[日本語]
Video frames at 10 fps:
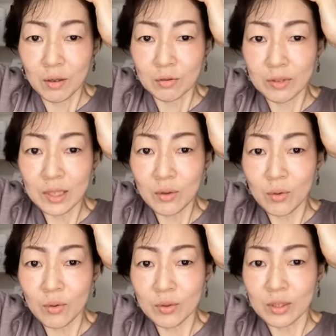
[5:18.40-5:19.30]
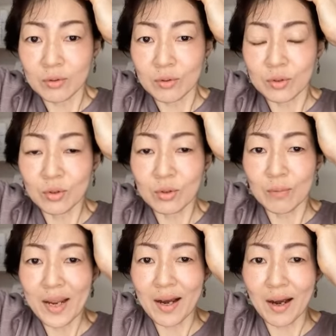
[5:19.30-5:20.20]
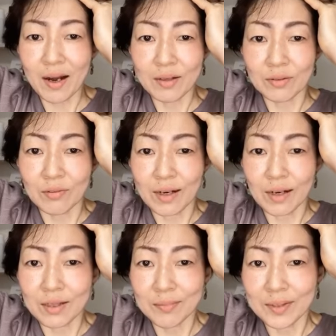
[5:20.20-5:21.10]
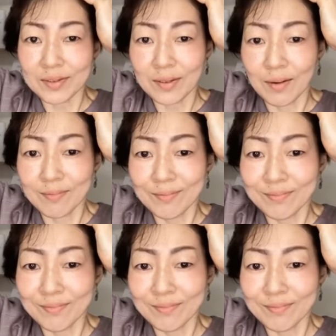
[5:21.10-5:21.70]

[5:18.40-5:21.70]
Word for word: 上の方に行くとちょっと目が上がるの分かりますか